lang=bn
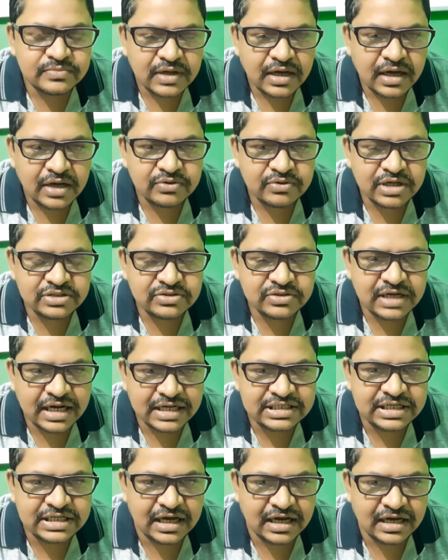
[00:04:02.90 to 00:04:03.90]
আরো কিছু
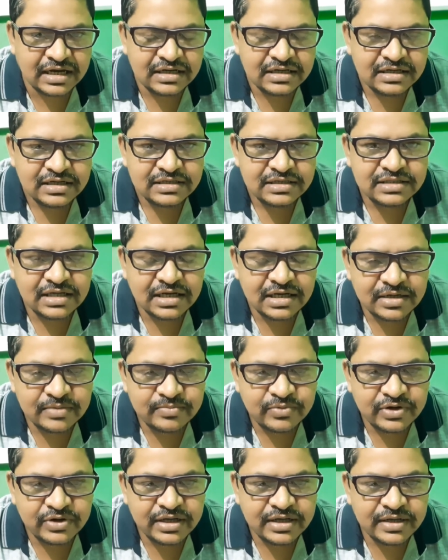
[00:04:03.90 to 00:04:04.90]
রাশিয়া
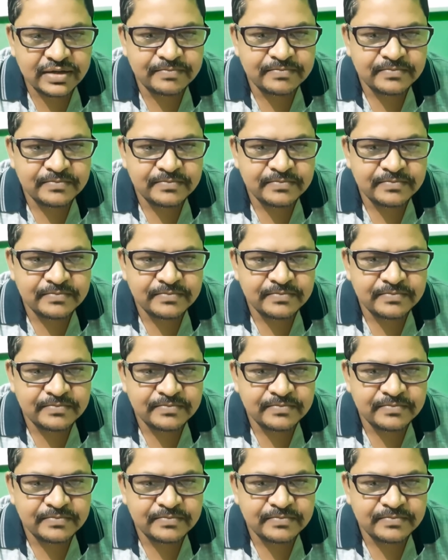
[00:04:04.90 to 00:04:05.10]
তারপরে